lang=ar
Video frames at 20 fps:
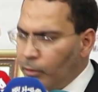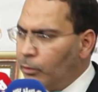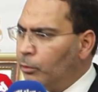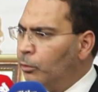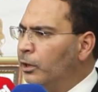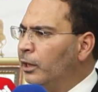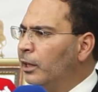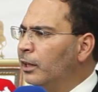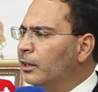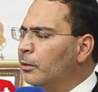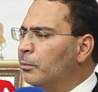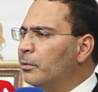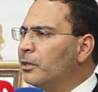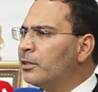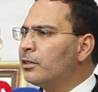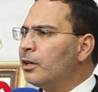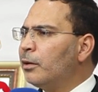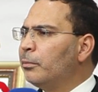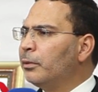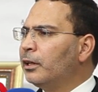ولهذا من
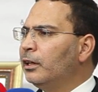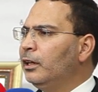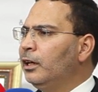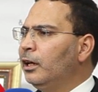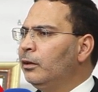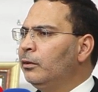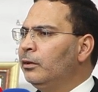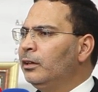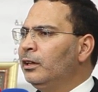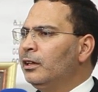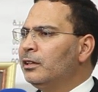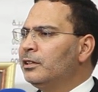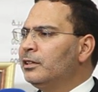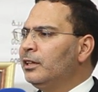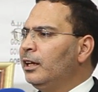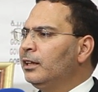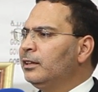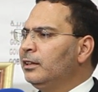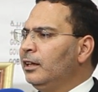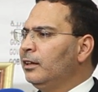السابق لأواني
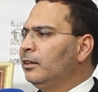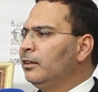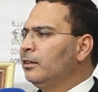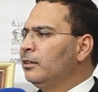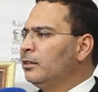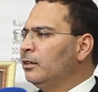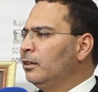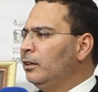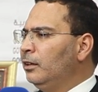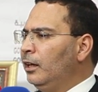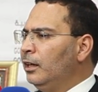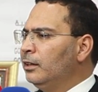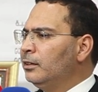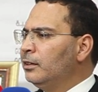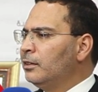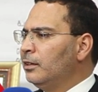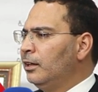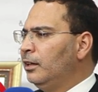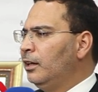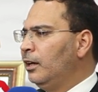الاتحاد
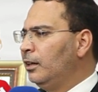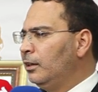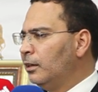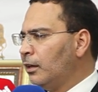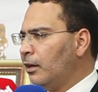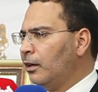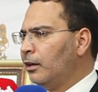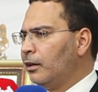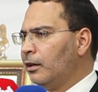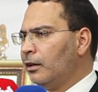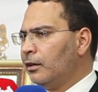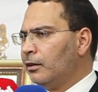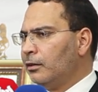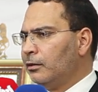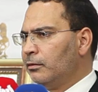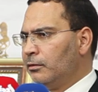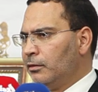الحديث على أي قرار